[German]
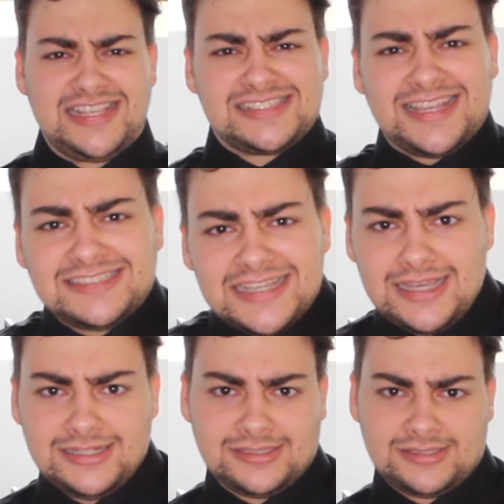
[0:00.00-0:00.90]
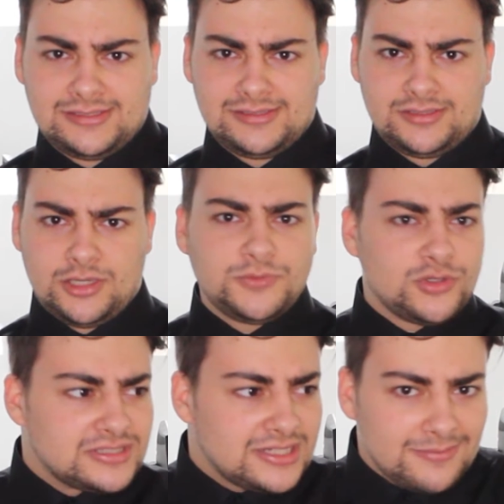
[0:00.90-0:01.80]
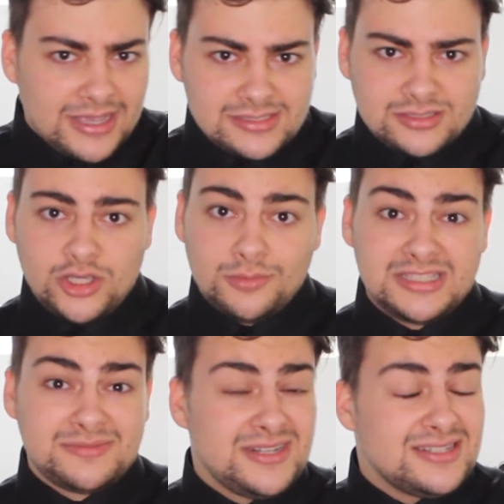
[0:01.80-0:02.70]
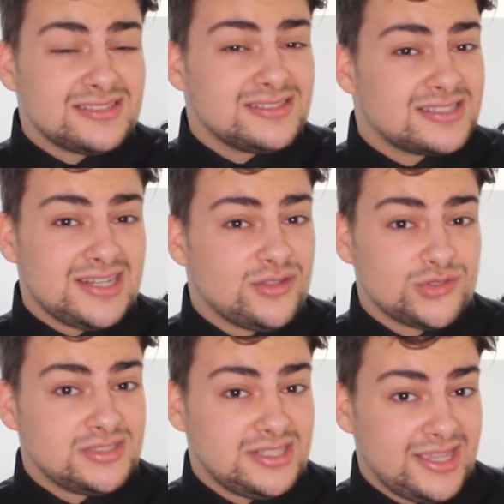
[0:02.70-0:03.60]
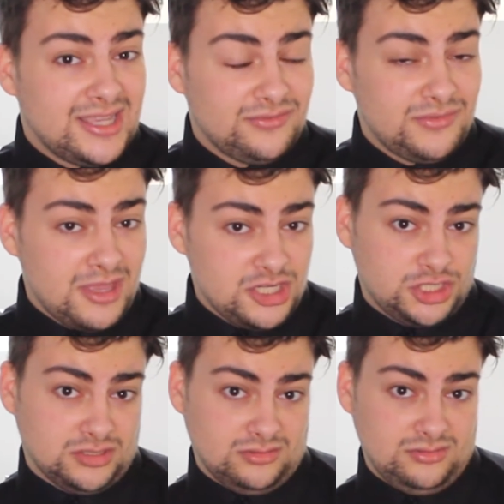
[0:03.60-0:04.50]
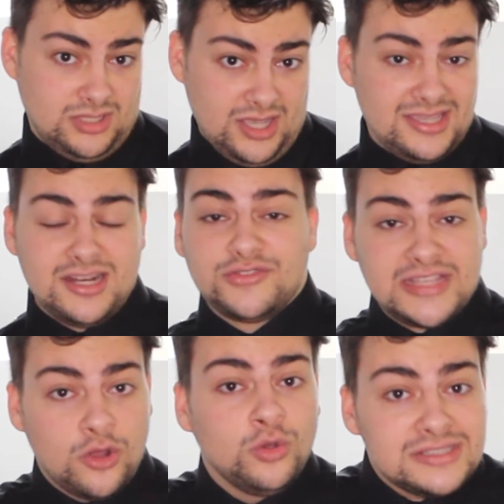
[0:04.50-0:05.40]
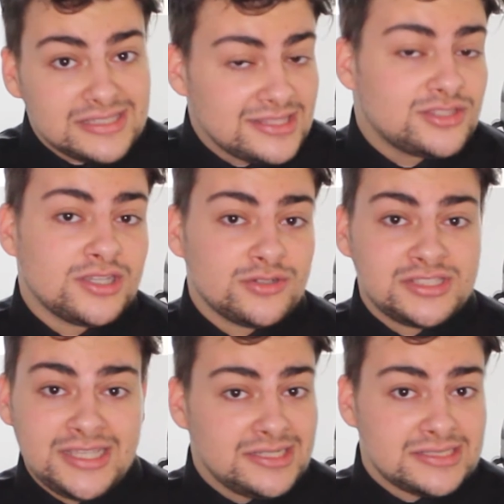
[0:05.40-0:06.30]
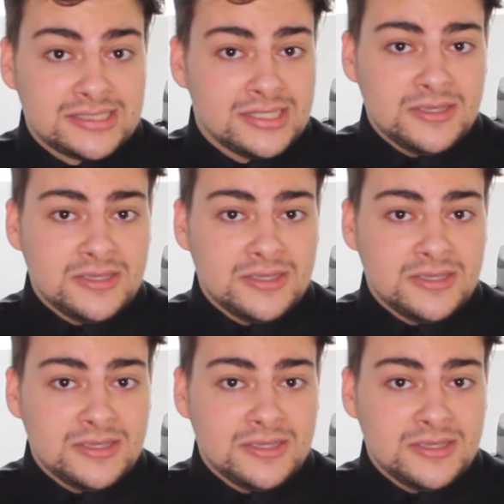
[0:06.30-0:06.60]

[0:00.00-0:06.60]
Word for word: ein Skandal ist! Krypto ist in den meisten Comics mindestens genauso intelligent wie Menschen. Ja, ihn auf sein Hundsein zu reduzieren ist